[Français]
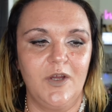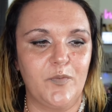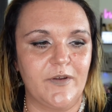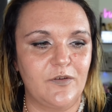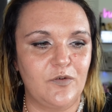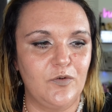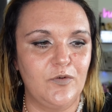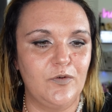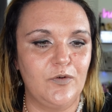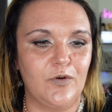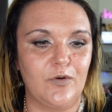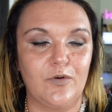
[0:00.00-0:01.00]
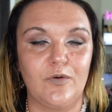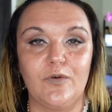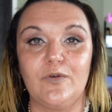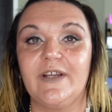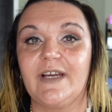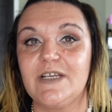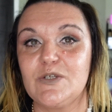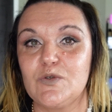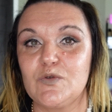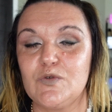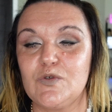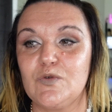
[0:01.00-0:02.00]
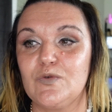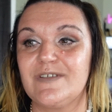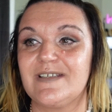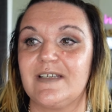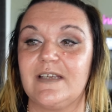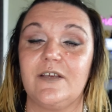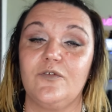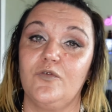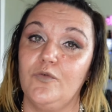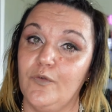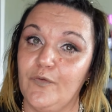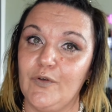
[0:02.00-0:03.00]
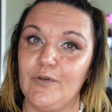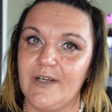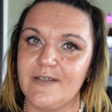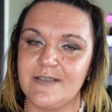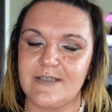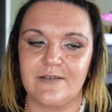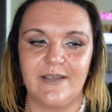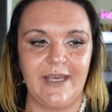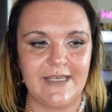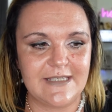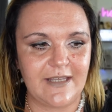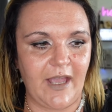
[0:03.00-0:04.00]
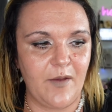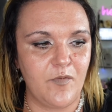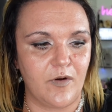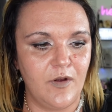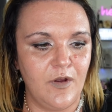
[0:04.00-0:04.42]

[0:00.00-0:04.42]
parce que euh, les réseaux sociaux, c'est d'une violence extrême.